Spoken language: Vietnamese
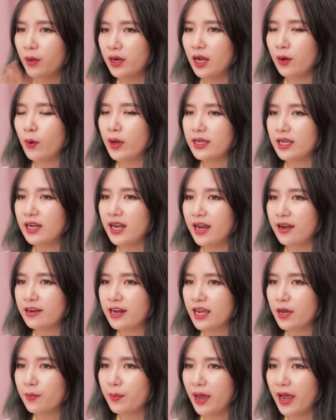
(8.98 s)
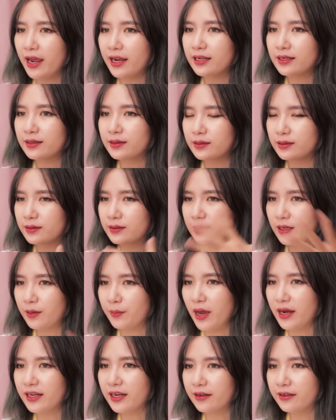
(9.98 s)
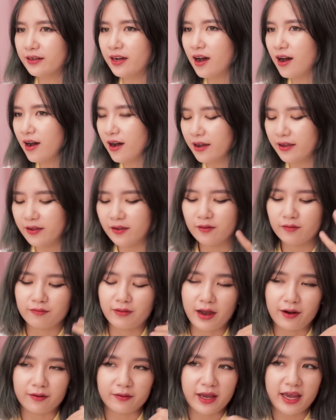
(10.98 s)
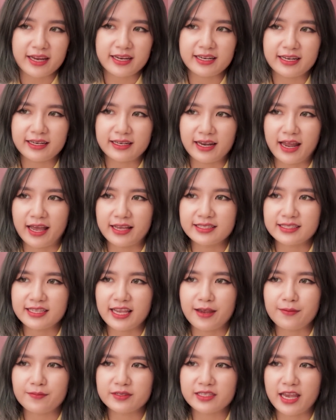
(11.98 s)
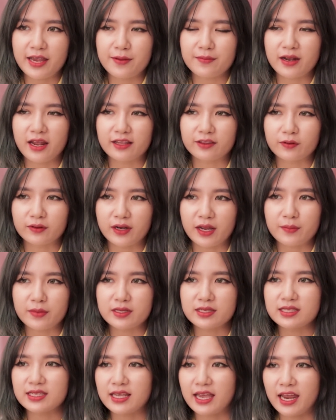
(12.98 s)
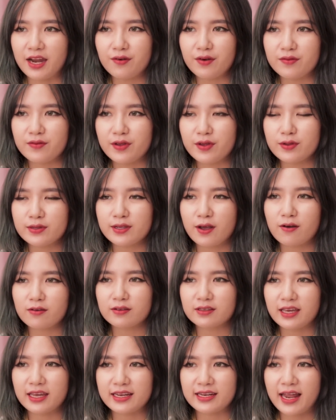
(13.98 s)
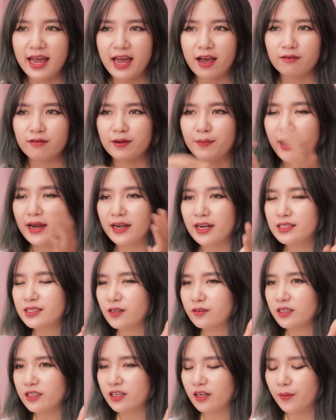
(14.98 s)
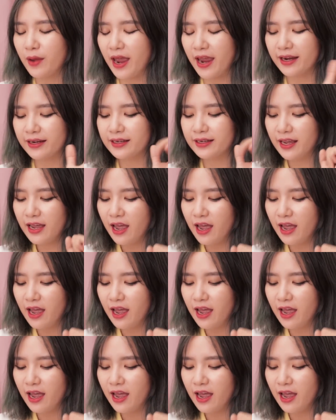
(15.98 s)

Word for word: Mình lại quay trở lại ở đây các bạn. Bạn nữ ơi, vào ngay để xem xem là tuần này mình sẽ review son gì nào và mang đến son gì cho các bạn.